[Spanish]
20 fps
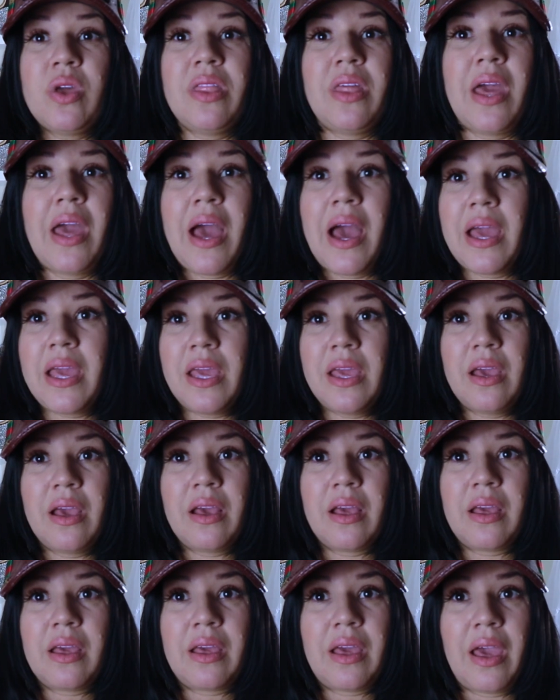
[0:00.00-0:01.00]
ideas
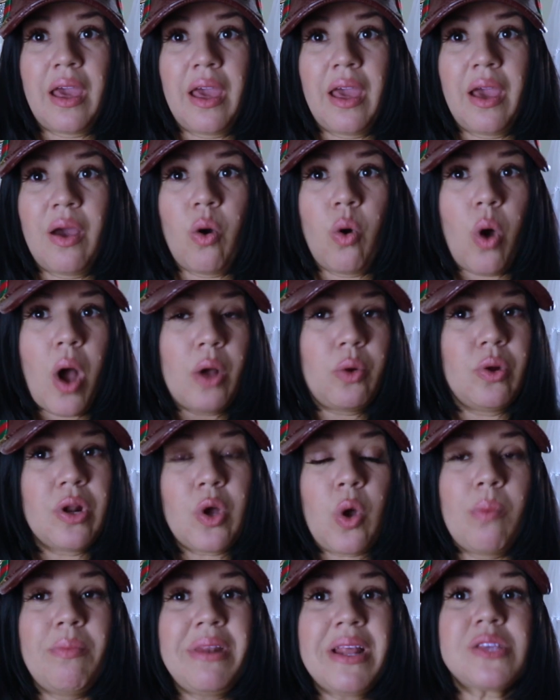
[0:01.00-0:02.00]
y que, o algunas
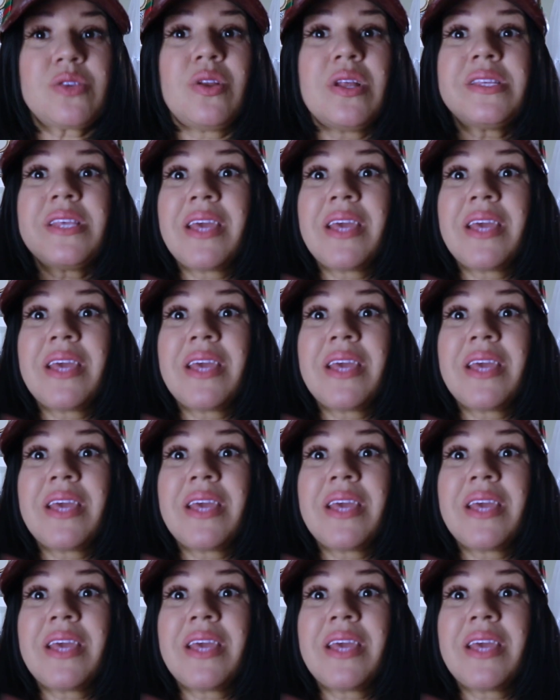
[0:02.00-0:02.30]
combinaciones.